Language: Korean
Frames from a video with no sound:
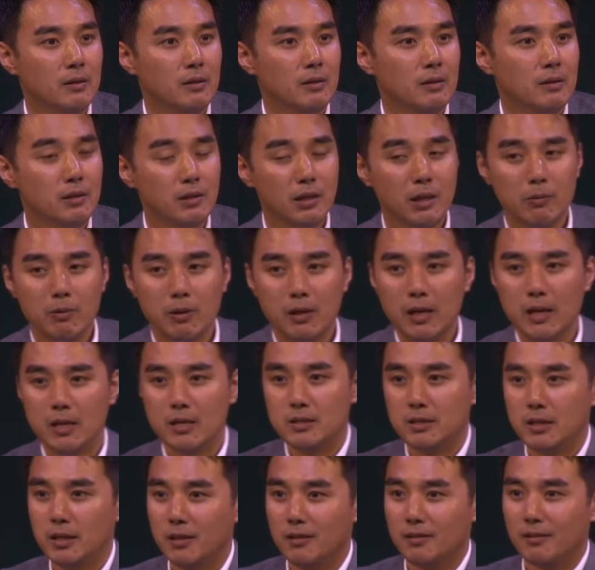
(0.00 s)
그렇기 때문에
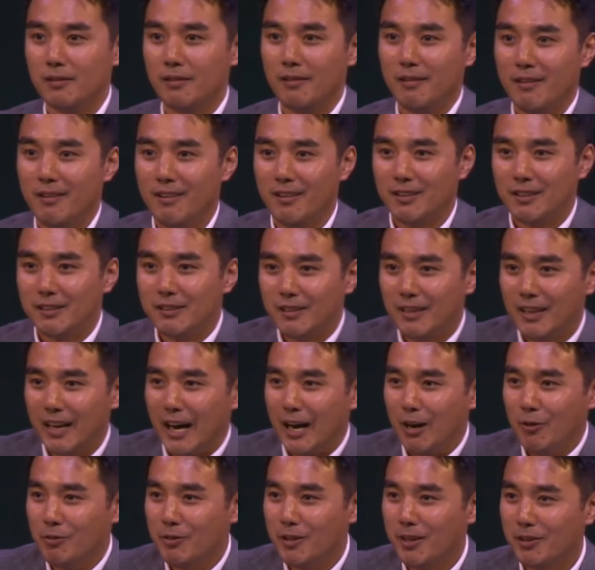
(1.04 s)
이젠 그
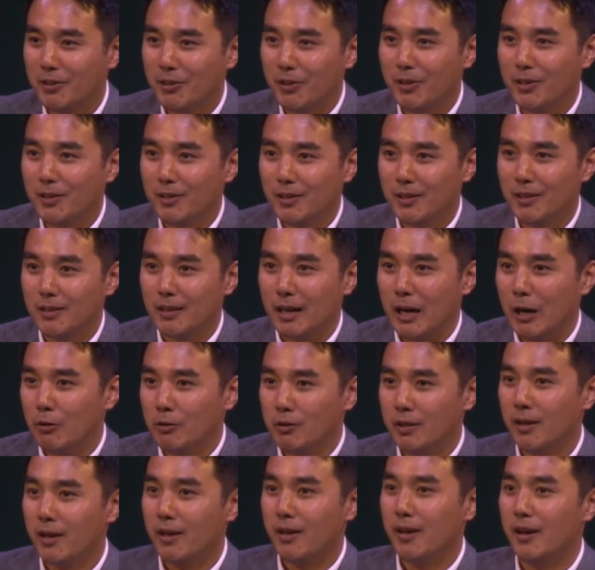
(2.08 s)
가운데 교회는
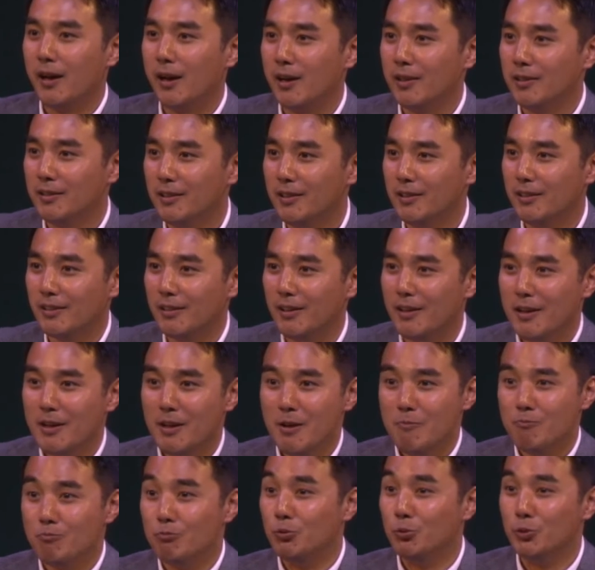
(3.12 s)
라오디게아는
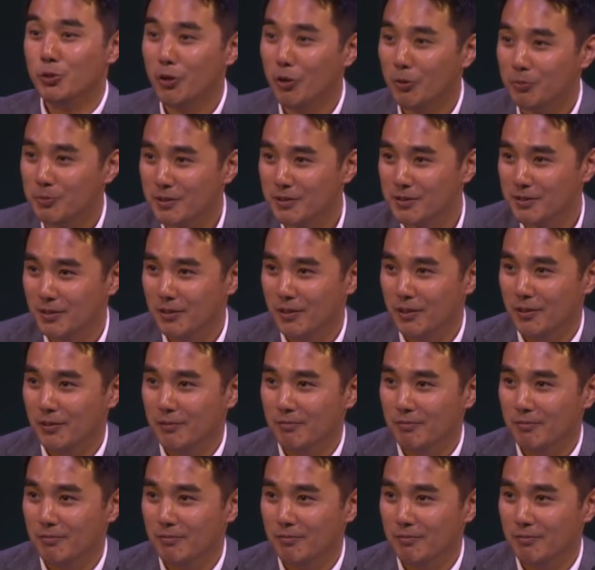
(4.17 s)
물이 없었어요.